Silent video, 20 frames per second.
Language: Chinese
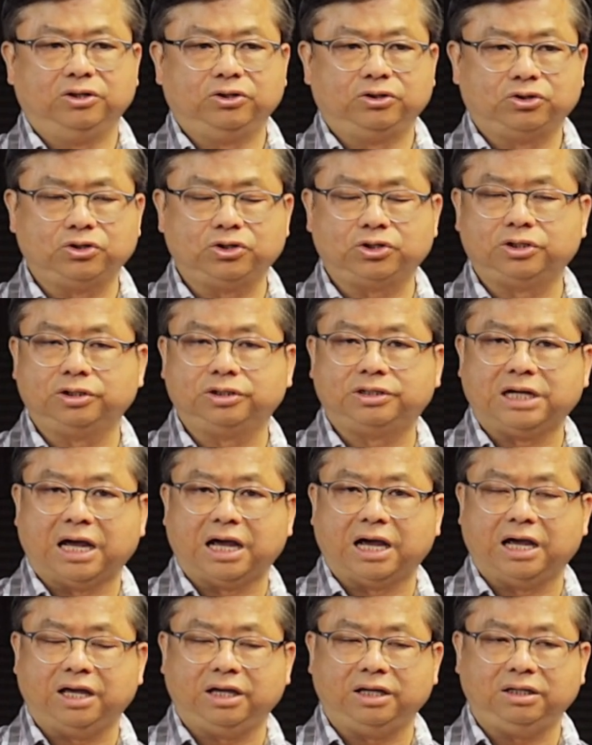就是
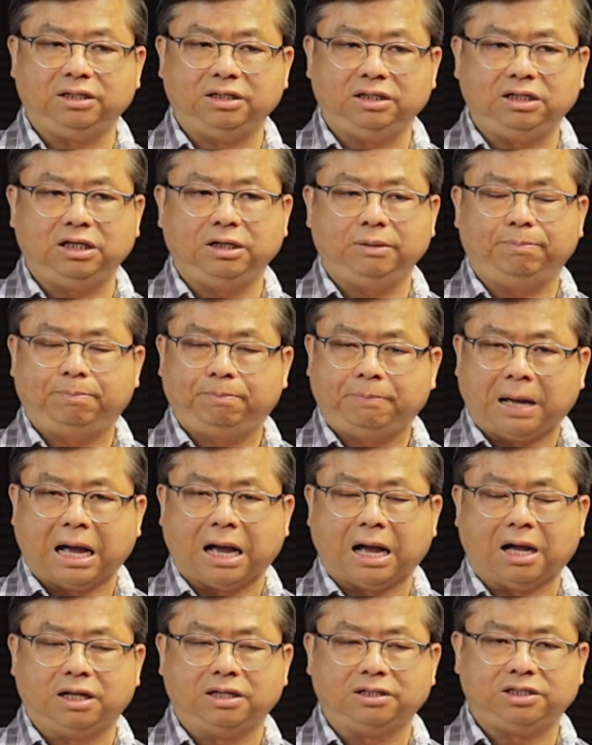在一
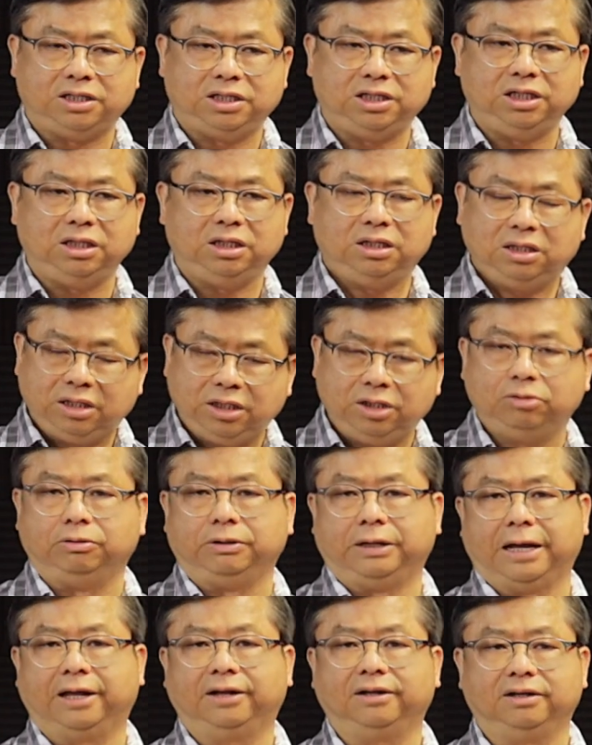八七六
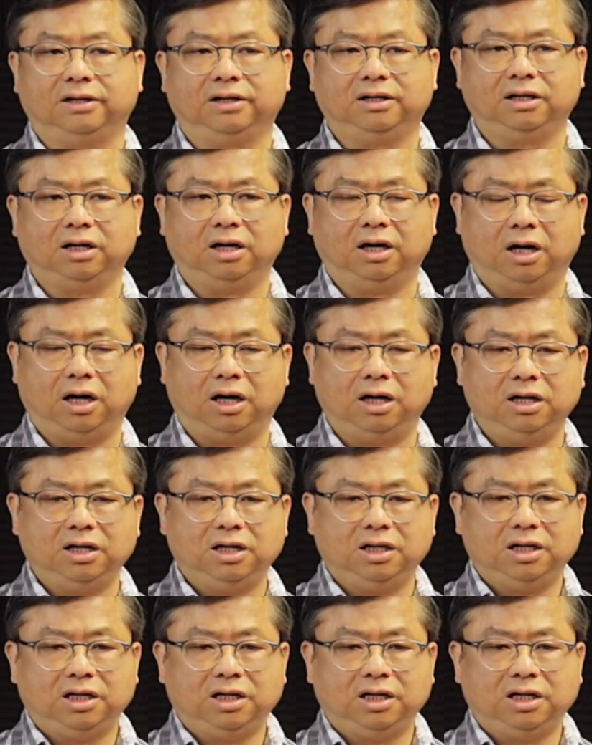年啊。